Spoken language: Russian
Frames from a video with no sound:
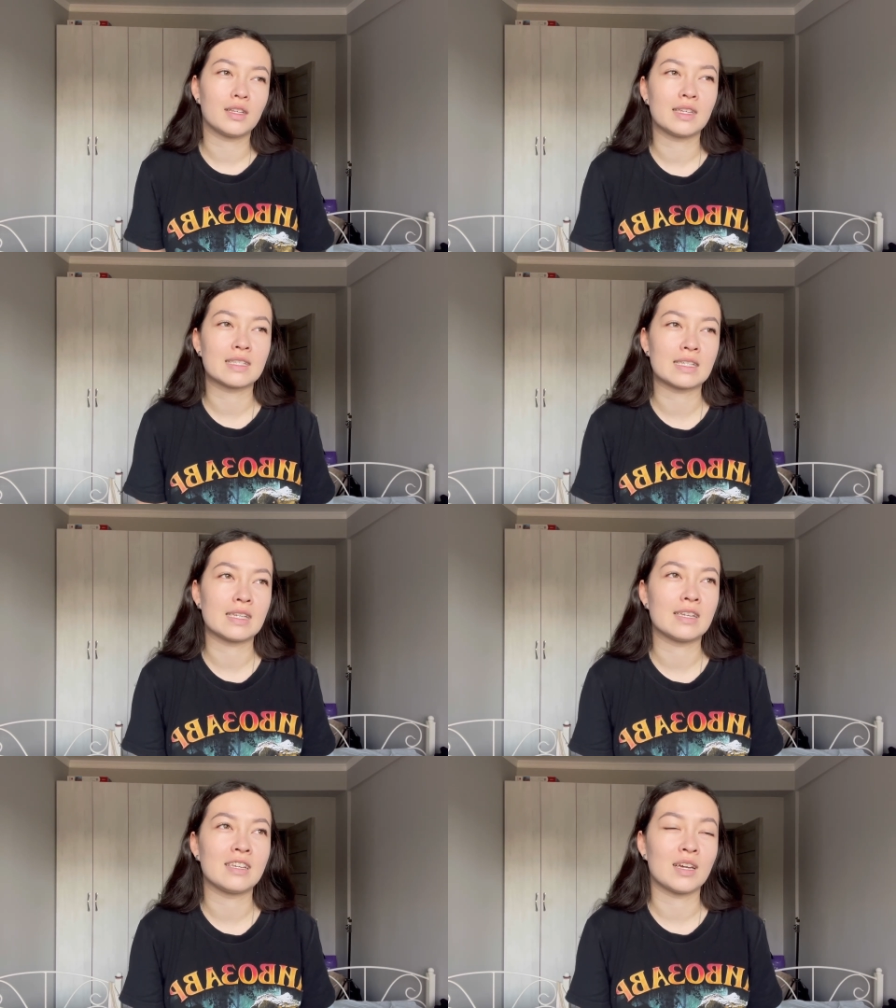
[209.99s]
если
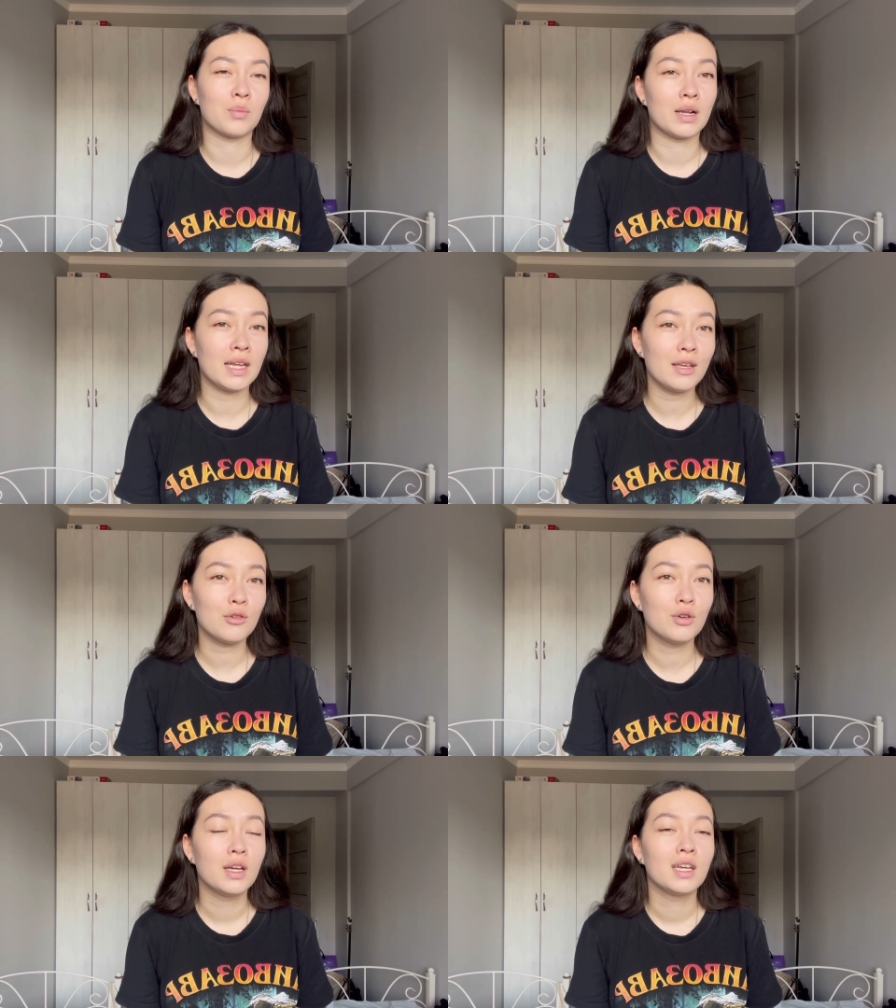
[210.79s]
я
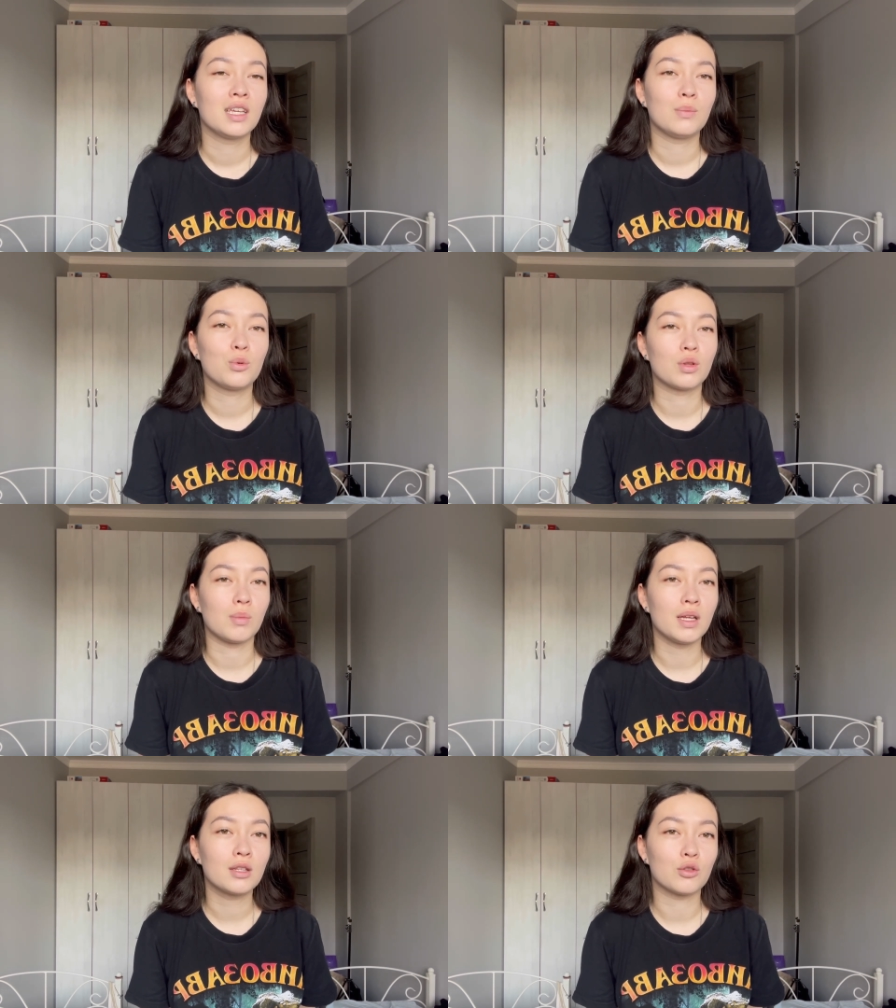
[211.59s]
болею и пью
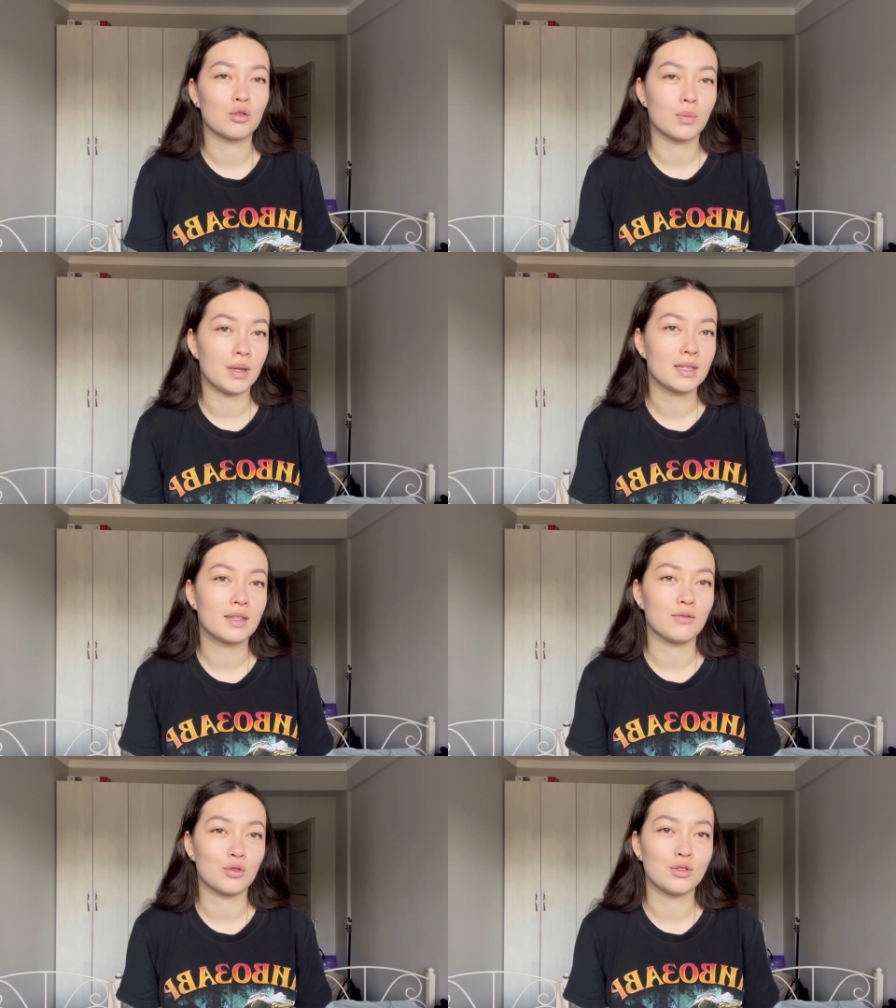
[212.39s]
таблетки, то
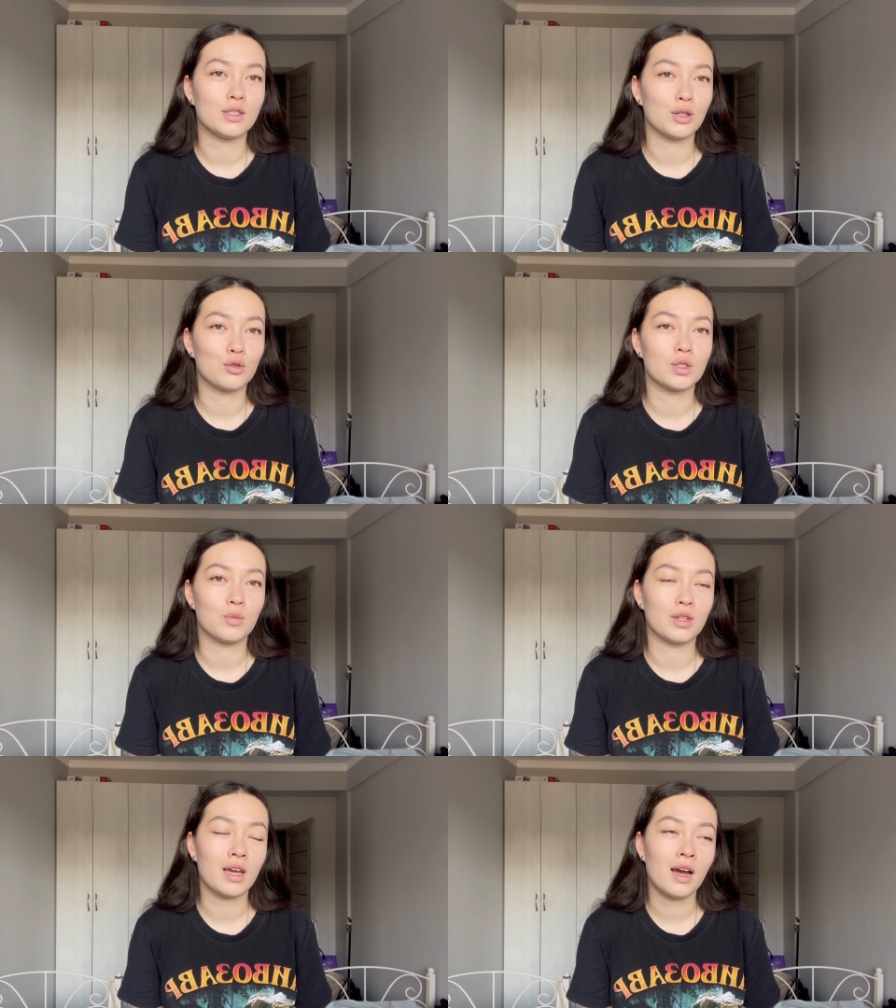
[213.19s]
таблетки все сделают за
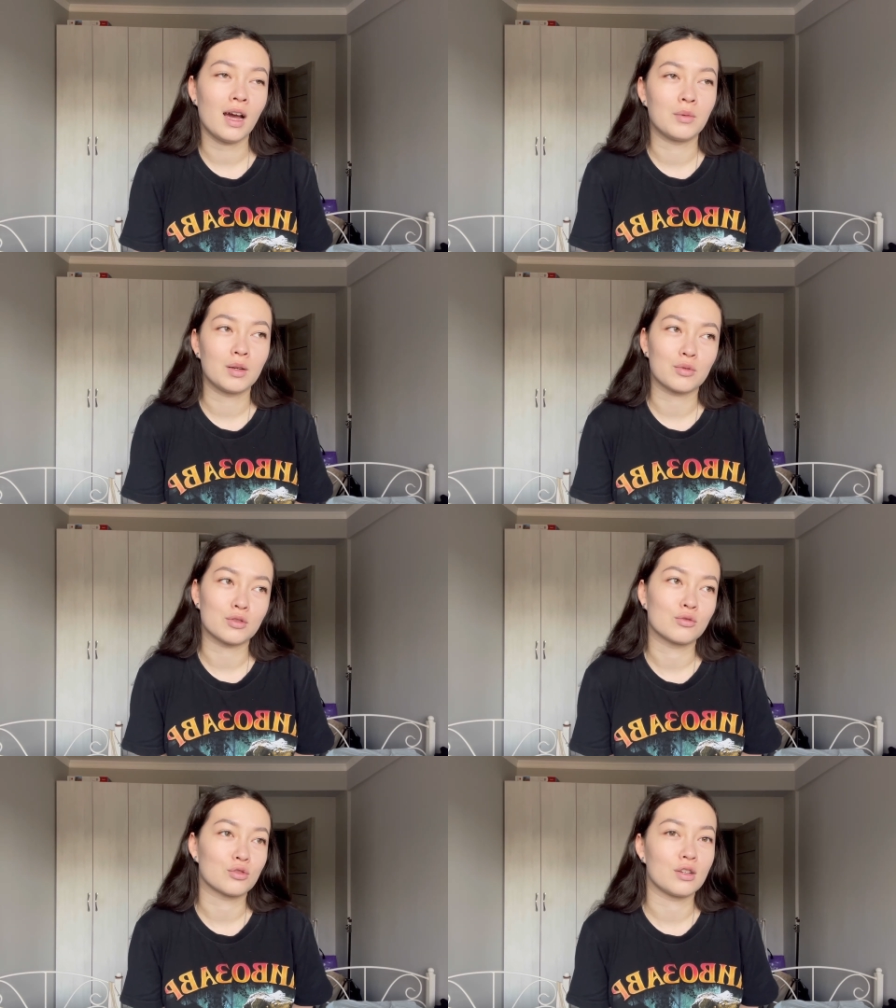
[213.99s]
меня, а мне
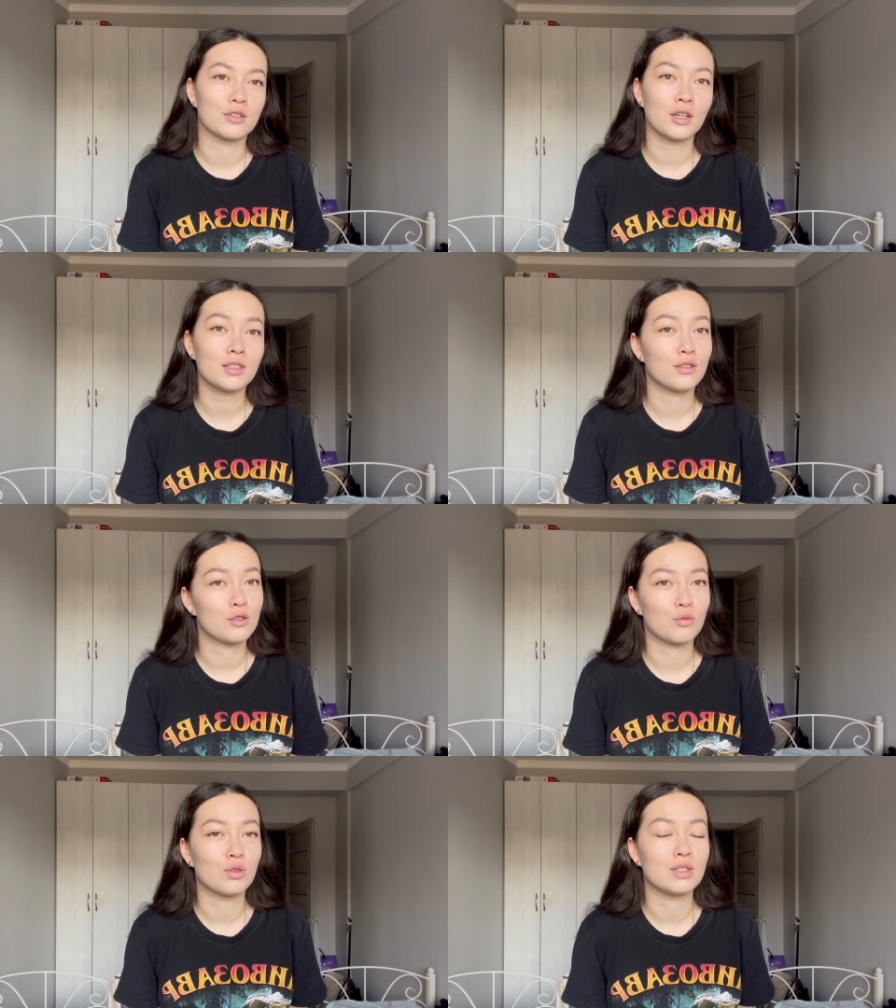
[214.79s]
просто нужно лежать и
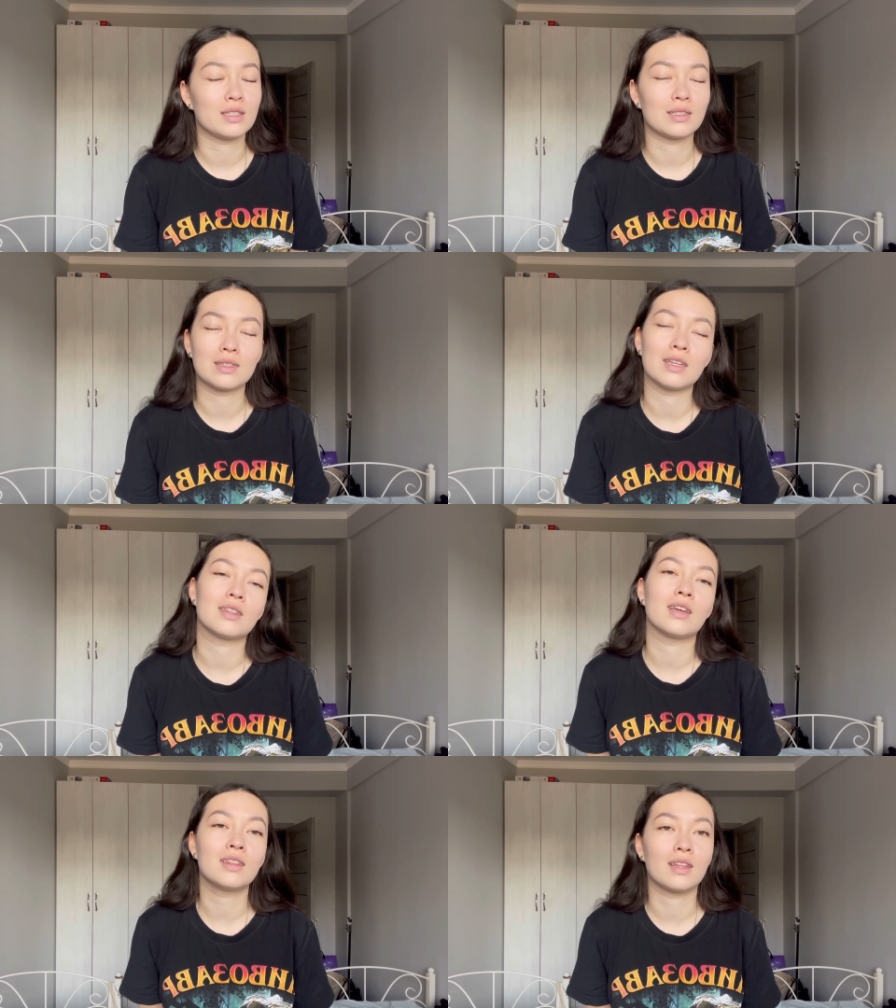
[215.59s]
ничего не делать. Нет,
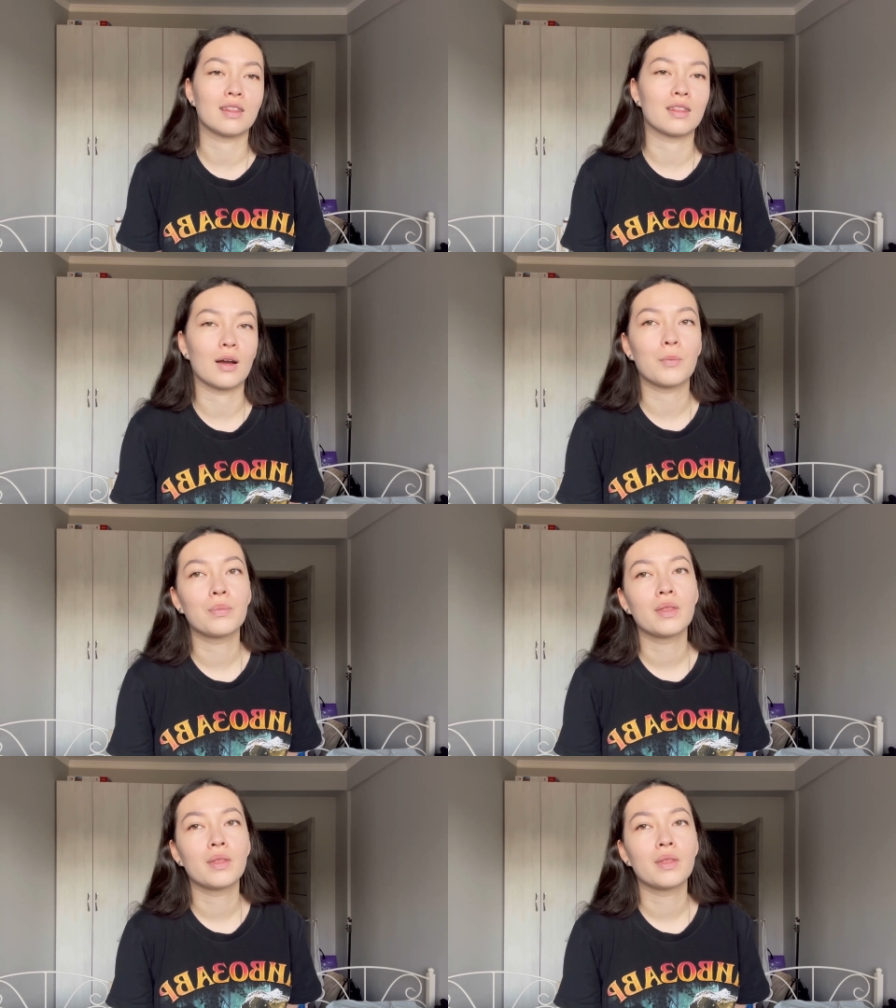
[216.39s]
это не так.